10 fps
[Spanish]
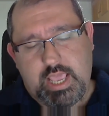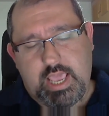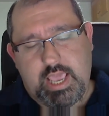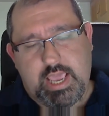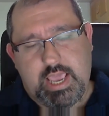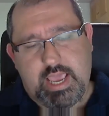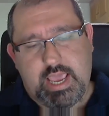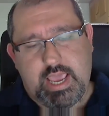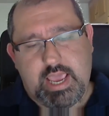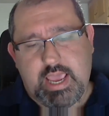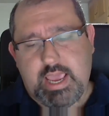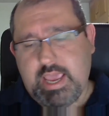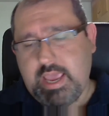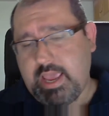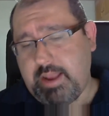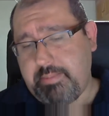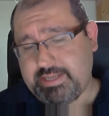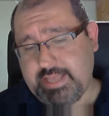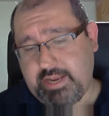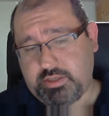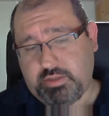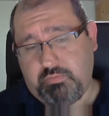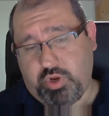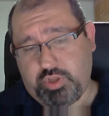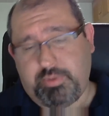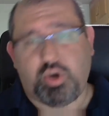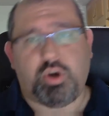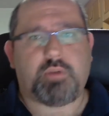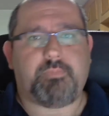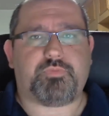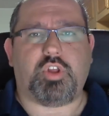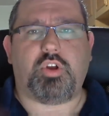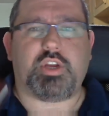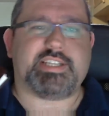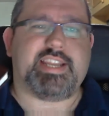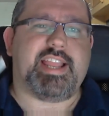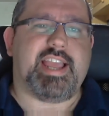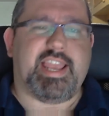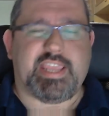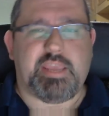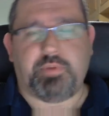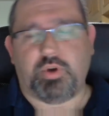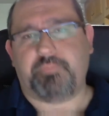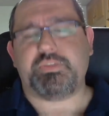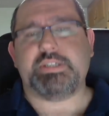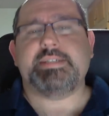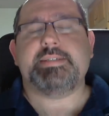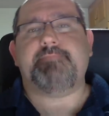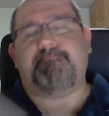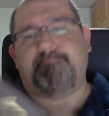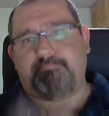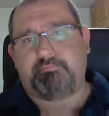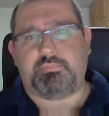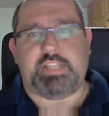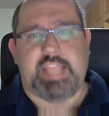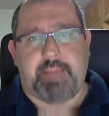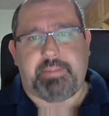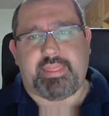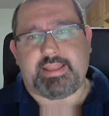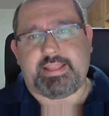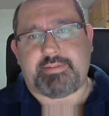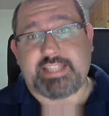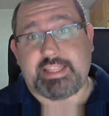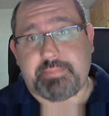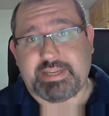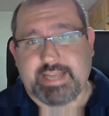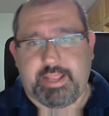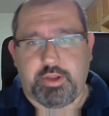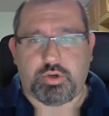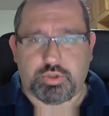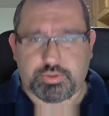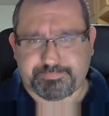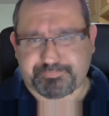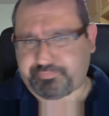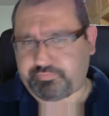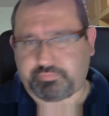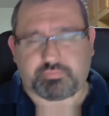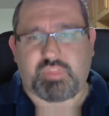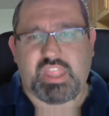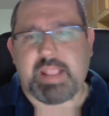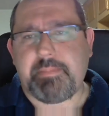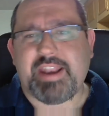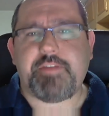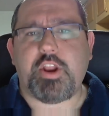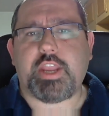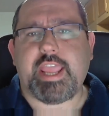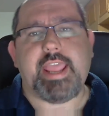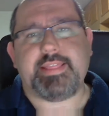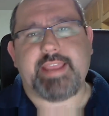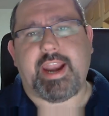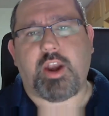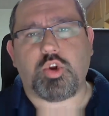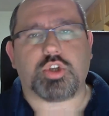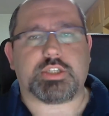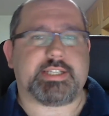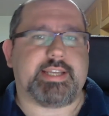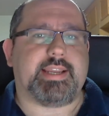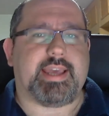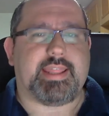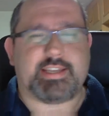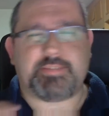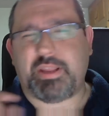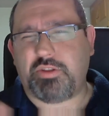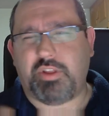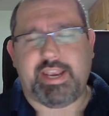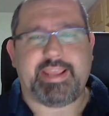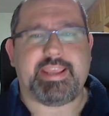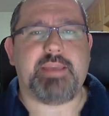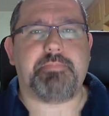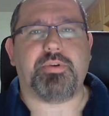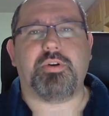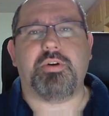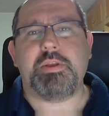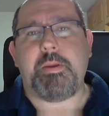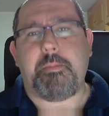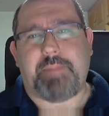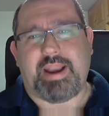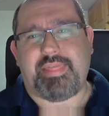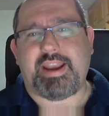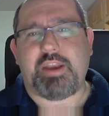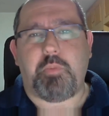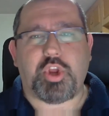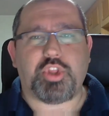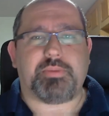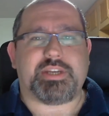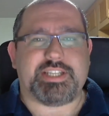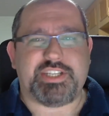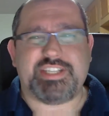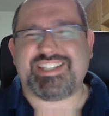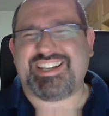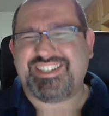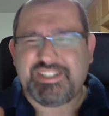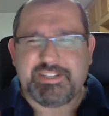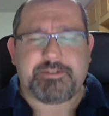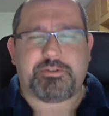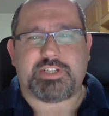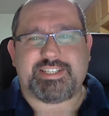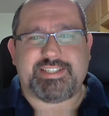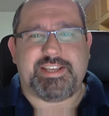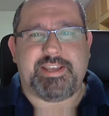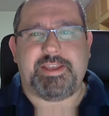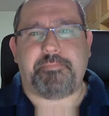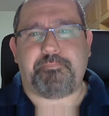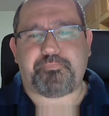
el eh, bestiario está un poquito mejor. Todo lo que sería el equipo ya parece que tenga bastante más cara y ojos. Me refiero a que integraron cosas en cada aspecto del equipo para darle un poquito más de chicha, cosas de,